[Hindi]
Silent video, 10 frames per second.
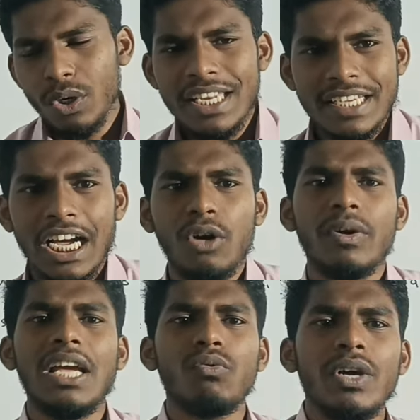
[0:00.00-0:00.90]
जो लिखा
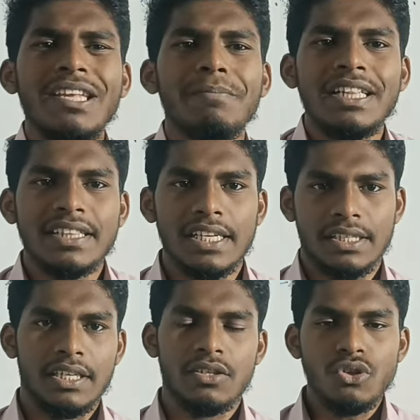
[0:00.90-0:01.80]
हुआ है वही
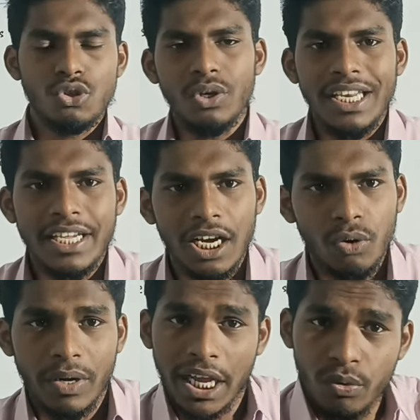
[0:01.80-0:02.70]
मिलता था जो
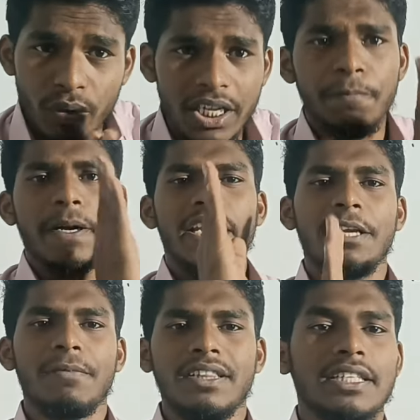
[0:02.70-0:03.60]
लिखा हुआ है वही
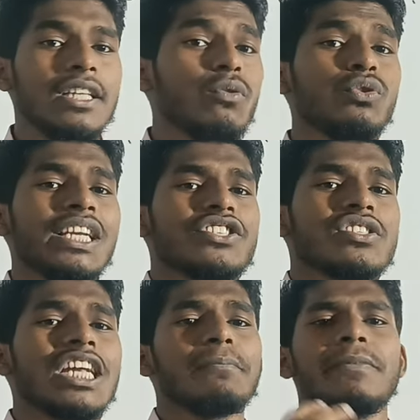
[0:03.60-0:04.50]
पढ़ने मिलता था कुछ
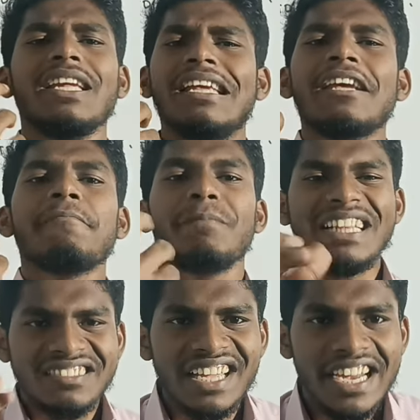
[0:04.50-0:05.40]
एक्स्ट्रा हमें
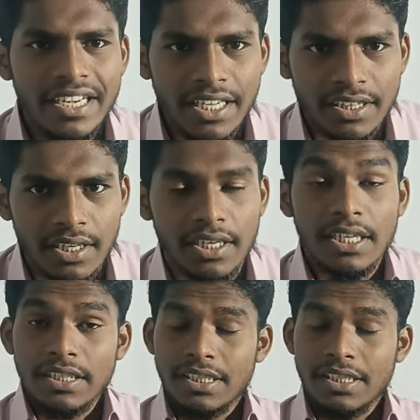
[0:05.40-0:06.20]
मिलता ही नहीं था